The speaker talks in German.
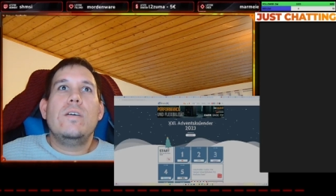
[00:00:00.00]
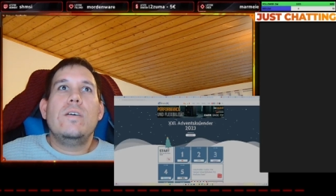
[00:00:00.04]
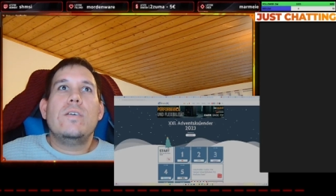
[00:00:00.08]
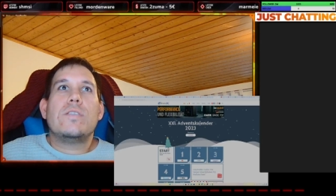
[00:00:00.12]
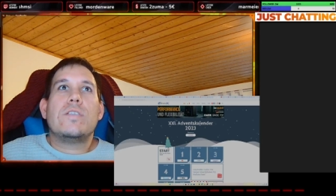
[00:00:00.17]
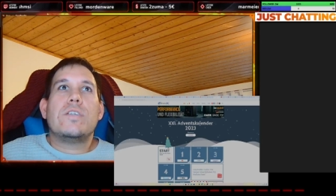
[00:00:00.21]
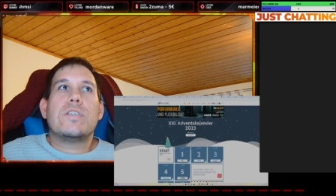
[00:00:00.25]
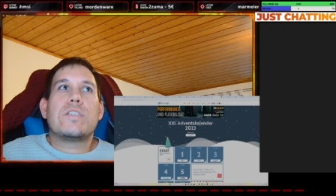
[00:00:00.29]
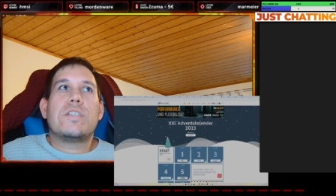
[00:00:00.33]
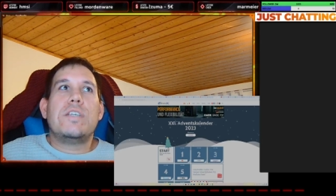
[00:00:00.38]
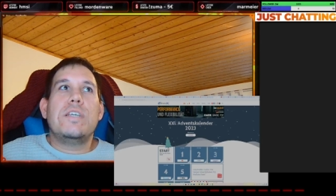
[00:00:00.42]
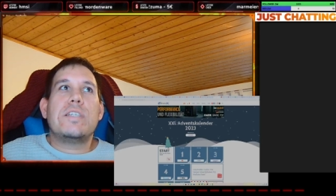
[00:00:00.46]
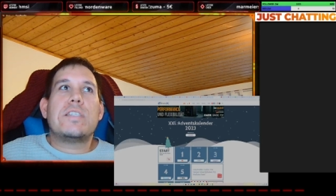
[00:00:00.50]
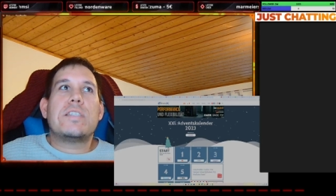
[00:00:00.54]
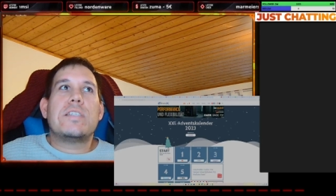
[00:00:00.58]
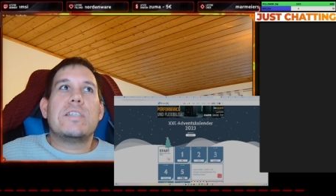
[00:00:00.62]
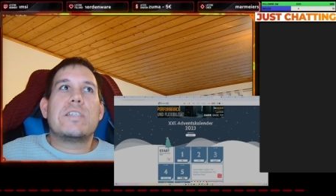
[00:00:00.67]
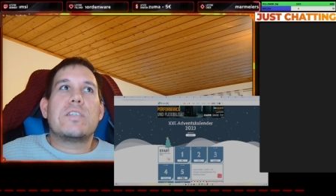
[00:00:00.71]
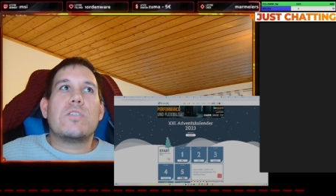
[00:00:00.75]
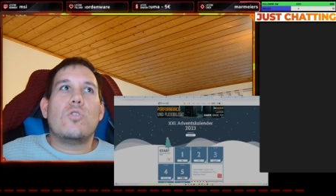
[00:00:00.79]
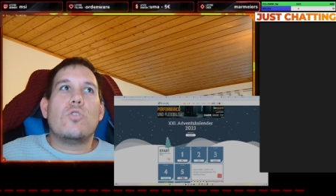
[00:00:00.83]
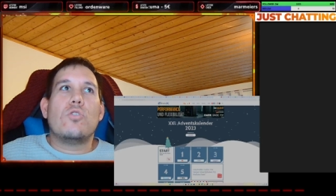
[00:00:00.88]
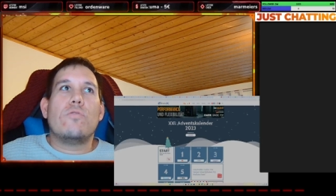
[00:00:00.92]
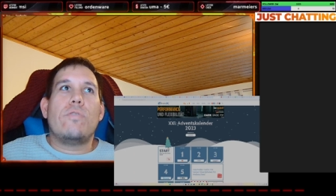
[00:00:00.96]
Das nächste
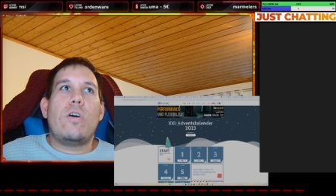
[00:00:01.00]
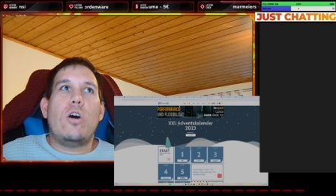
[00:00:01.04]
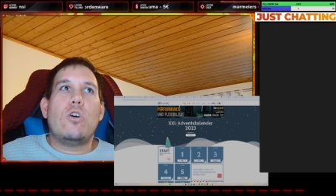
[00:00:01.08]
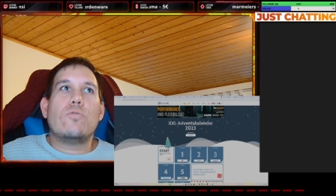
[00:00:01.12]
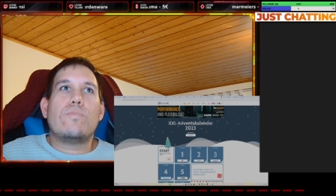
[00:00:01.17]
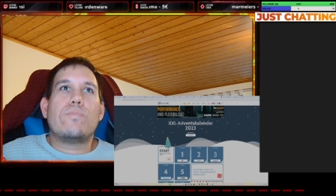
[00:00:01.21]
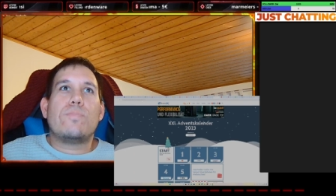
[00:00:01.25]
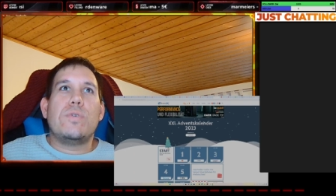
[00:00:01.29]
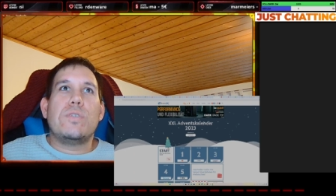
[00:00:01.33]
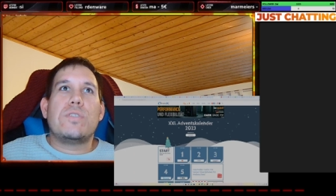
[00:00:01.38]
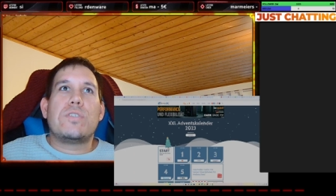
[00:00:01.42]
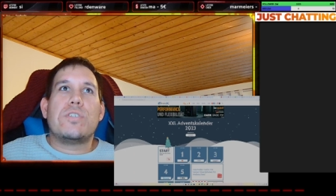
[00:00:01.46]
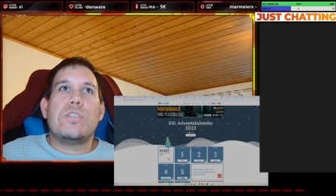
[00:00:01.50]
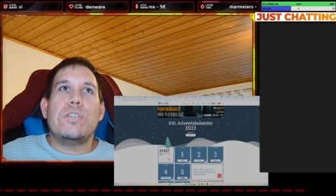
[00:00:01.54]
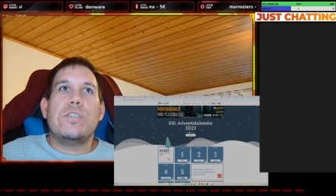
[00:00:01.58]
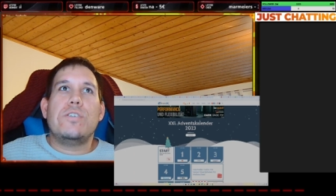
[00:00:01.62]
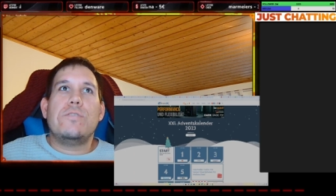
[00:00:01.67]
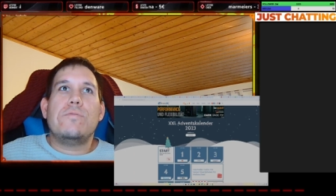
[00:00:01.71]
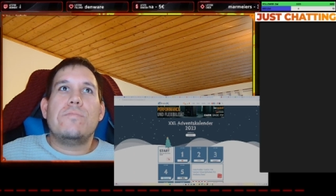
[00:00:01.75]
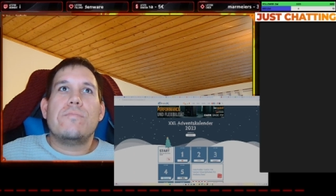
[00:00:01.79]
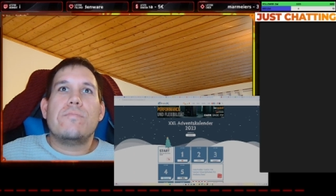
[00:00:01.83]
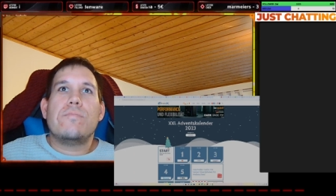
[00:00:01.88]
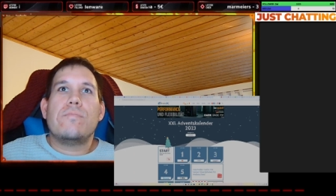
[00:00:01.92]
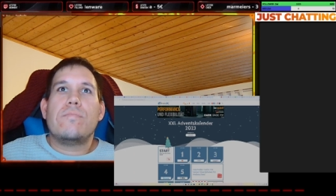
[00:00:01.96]
ist
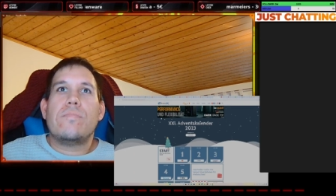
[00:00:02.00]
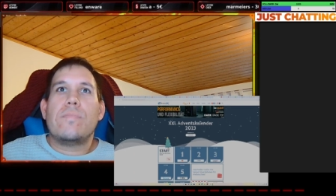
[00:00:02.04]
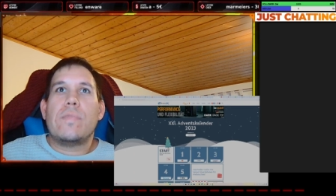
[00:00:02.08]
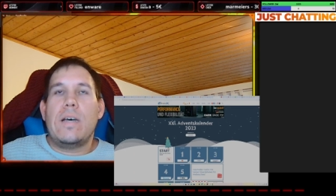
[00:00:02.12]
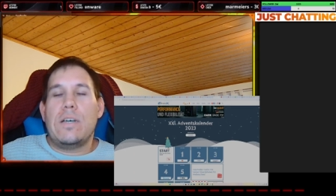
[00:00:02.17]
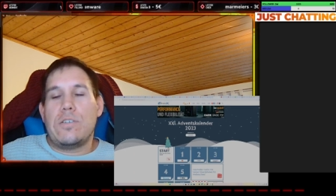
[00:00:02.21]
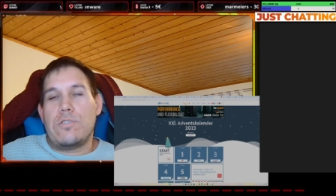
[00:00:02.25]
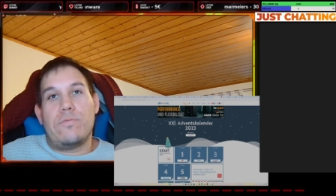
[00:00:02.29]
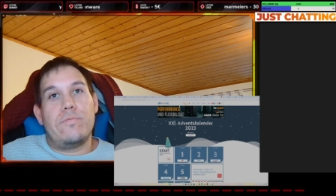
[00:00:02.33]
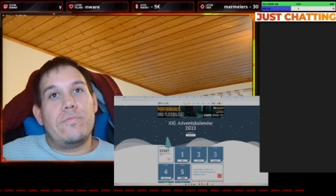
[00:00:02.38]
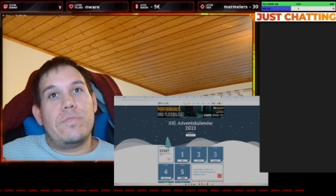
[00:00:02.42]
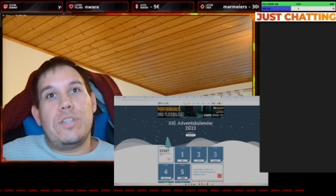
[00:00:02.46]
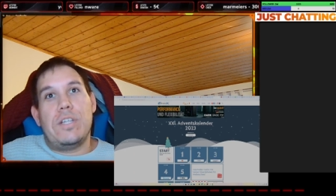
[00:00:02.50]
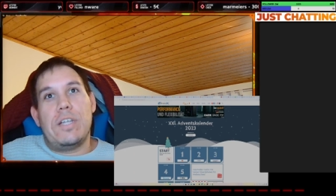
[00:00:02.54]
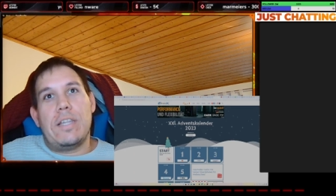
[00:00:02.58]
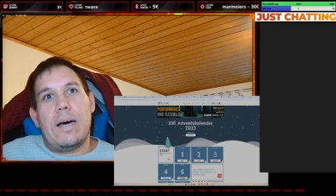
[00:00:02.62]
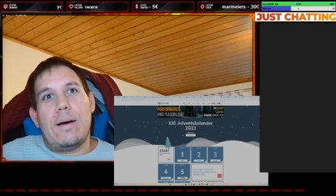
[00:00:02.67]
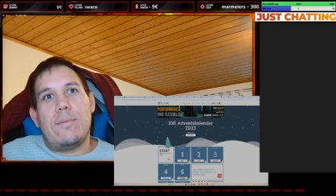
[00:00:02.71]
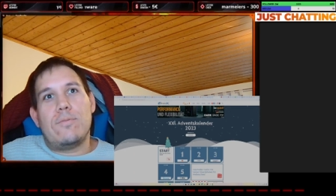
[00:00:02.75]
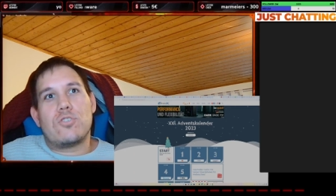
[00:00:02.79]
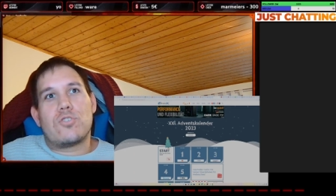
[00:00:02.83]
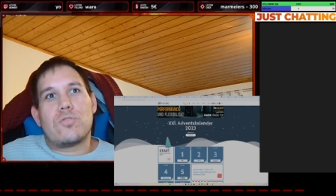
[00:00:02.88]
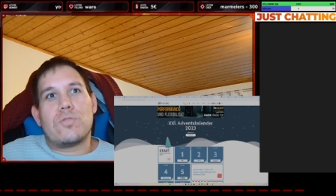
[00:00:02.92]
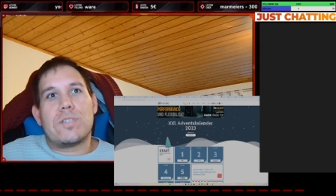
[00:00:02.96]
Allround-PC. Also wie der
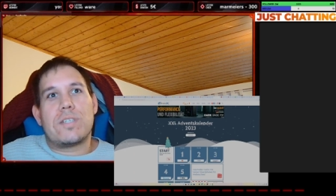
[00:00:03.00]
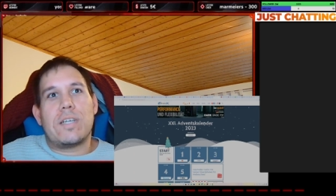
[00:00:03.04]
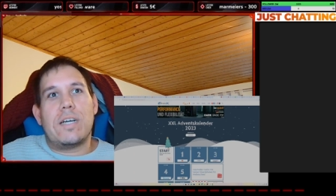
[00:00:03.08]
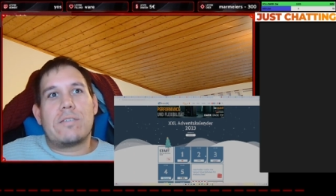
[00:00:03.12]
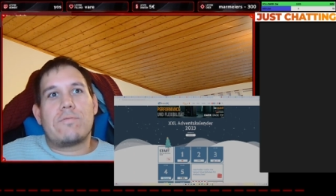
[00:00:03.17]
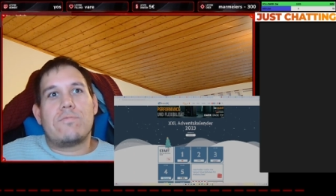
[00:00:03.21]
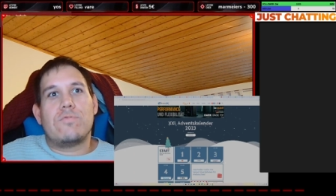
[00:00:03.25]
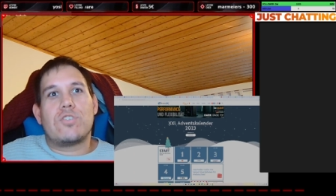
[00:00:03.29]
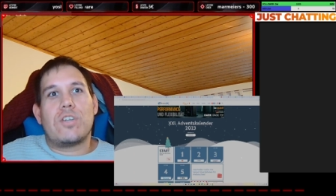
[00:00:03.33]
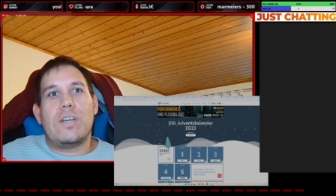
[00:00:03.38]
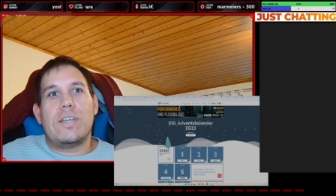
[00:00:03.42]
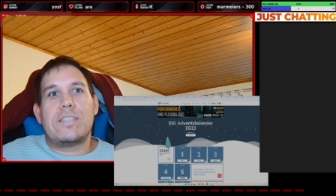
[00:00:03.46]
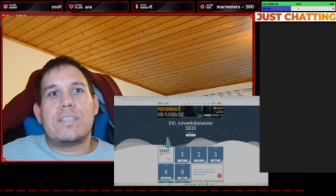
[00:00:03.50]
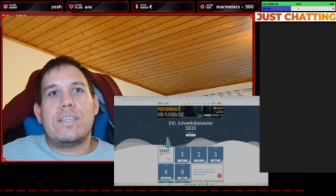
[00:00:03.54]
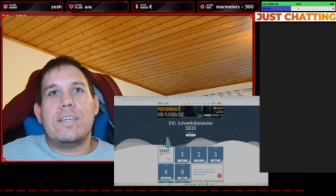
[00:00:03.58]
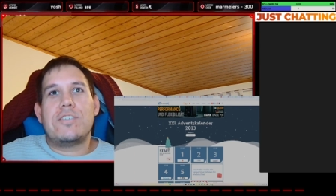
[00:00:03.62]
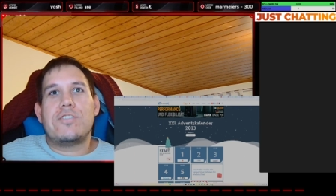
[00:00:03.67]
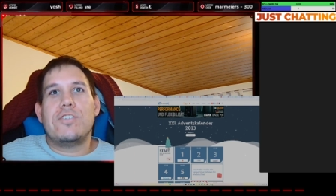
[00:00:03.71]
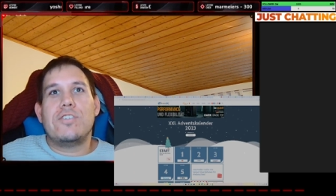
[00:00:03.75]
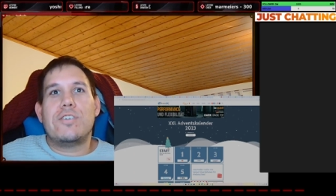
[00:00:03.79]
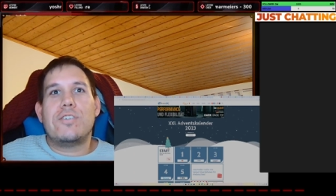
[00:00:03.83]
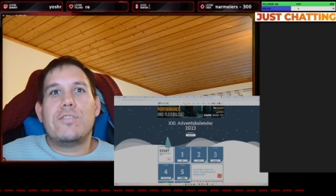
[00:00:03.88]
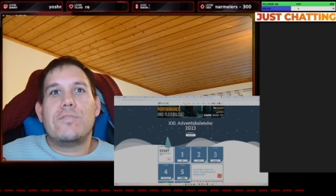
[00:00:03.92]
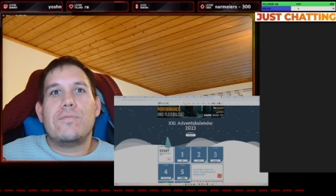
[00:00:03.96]
Name schon sagt, wahrscheinlich
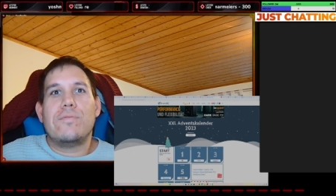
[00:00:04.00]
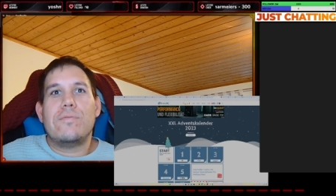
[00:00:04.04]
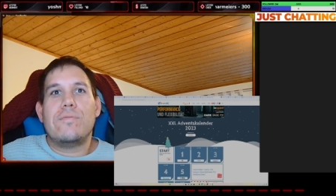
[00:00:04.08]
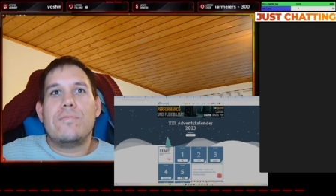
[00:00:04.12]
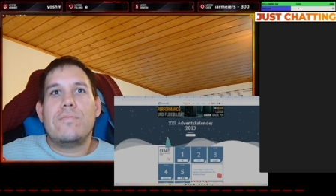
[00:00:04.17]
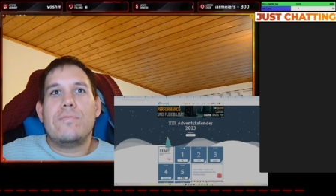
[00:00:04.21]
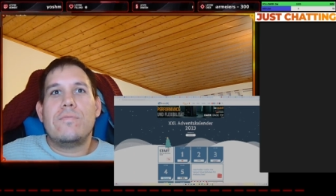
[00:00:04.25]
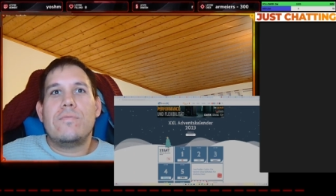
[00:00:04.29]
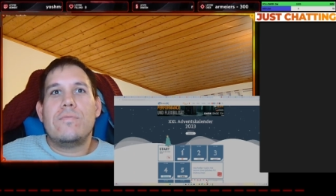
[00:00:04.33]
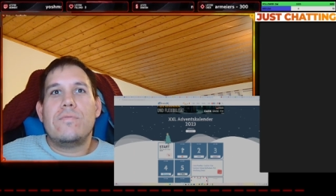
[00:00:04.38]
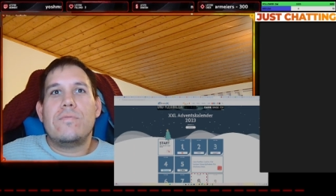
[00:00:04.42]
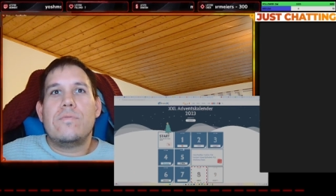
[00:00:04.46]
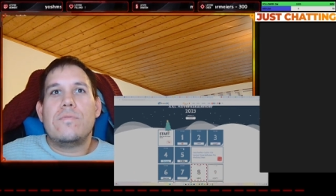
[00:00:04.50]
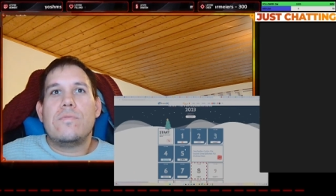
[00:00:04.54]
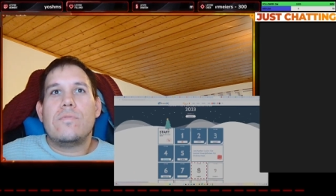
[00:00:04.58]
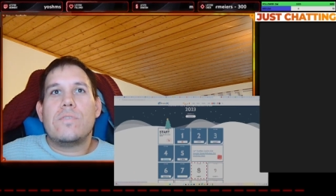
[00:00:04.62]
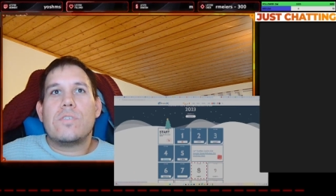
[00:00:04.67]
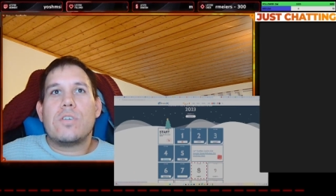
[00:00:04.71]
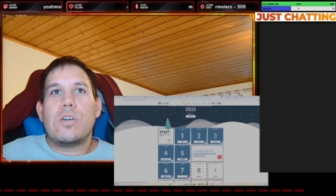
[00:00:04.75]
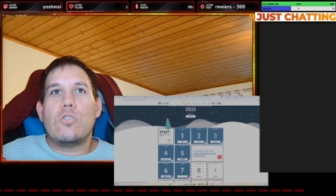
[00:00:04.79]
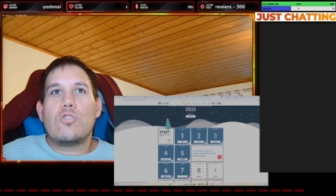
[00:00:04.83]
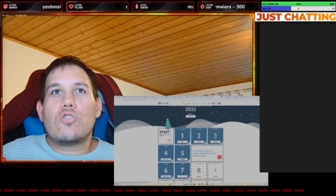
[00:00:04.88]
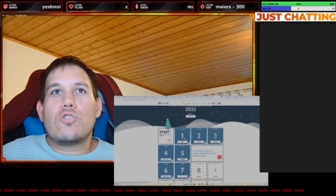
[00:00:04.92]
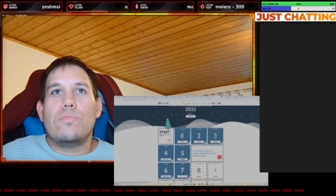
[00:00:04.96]
Technik.
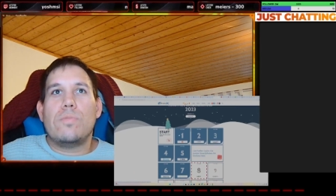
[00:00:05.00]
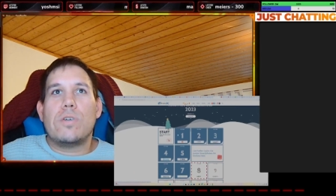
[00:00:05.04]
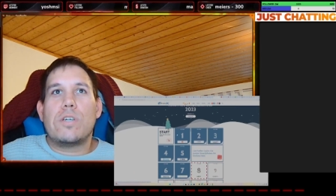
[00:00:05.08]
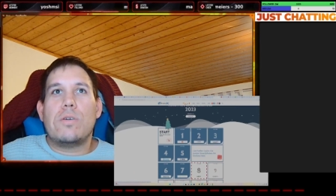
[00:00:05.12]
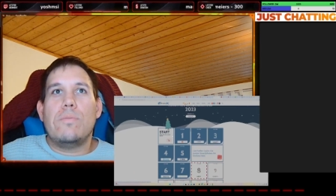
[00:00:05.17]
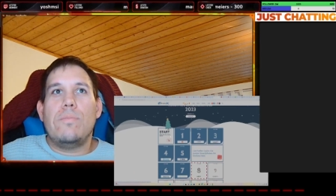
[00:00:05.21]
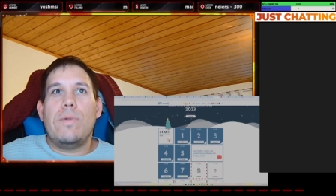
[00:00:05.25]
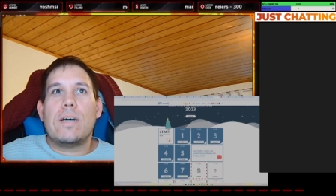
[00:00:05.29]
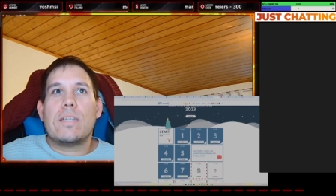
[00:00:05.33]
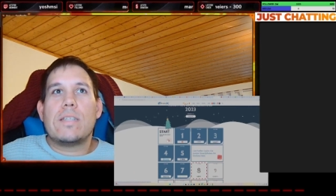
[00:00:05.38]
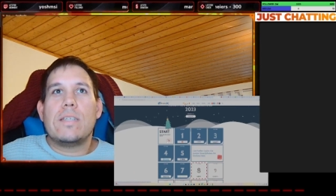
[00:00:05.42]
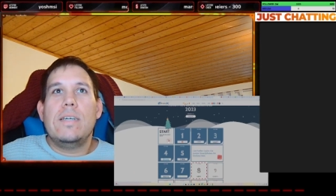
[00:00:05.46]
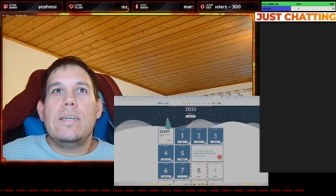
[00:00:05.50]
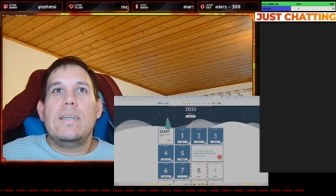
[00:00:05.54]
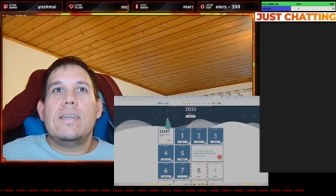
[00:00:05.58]
Auch schon mitgemacht.